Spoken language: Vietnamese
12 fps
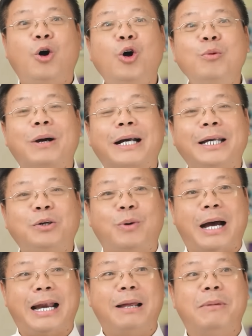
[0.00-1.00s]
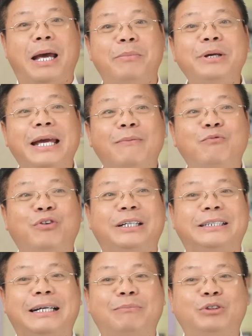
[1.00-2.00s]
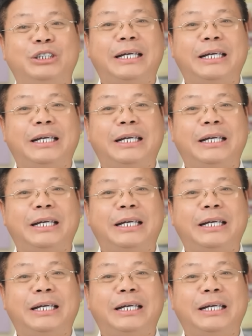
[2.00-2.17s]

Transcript: Ôi mà kết quả là 75%